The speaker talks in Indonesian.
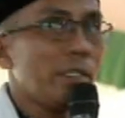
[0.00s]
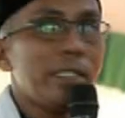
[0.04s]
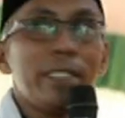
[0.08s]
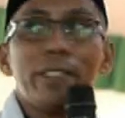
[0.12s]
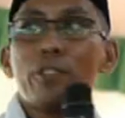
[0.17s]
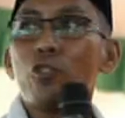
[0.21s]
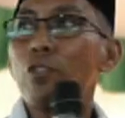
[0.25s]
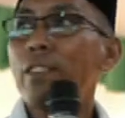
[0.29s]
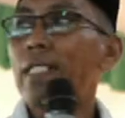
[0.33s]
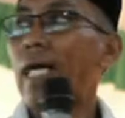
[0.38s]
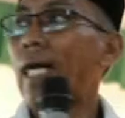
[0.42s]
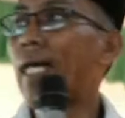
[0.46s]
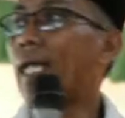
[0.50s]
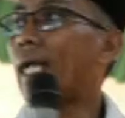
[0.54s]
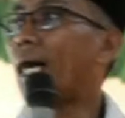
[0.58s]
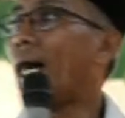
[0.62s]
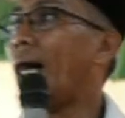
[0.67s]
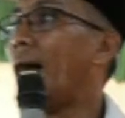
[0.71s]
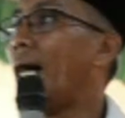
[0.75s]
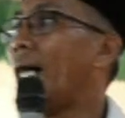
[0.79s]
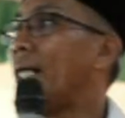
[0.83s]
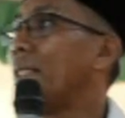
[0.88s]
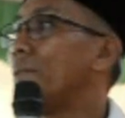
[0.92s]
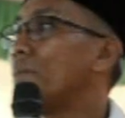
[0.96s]
itu
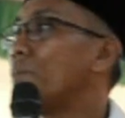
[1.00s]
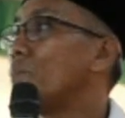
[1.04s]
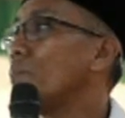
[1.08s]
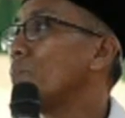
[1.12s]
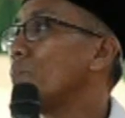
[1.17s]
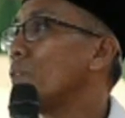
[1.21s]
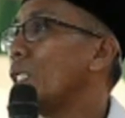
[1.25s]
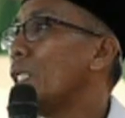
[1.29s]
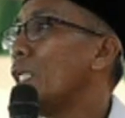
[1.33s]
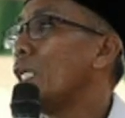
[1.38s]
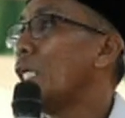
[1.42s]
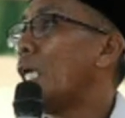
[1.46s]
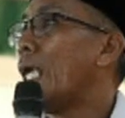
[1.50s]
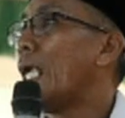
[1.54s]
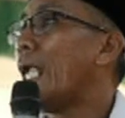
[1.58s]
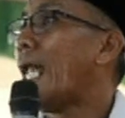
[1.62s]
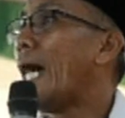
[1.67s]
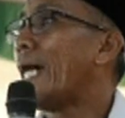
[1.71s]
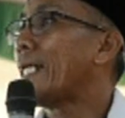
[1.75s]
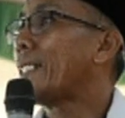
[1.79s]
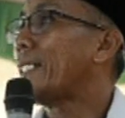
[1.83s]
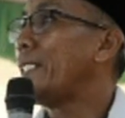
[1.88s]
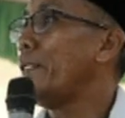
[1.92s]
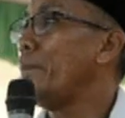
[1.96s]
cara
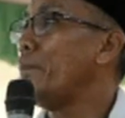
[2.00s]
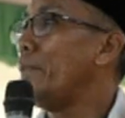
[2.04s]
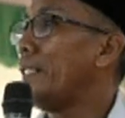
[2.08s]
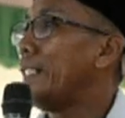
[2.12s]
laki